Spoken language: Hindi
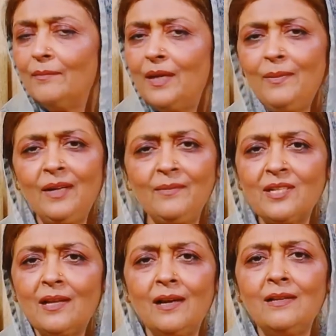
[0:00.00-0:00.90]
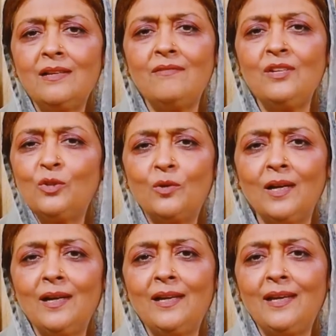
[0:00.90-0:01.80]
भाई मैंने मसाला टीवी
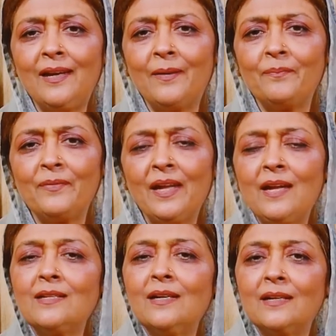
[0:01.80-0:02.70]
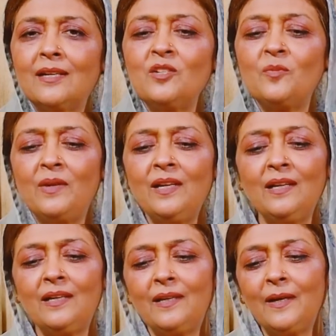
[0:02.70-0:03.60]
छोड़ा नहीं है ऐसा हर किस भी
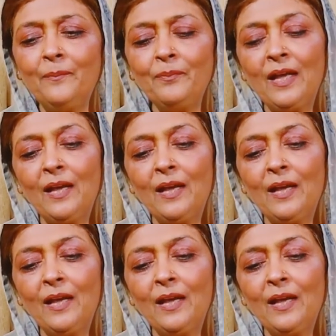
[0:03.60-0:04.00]
नहीं है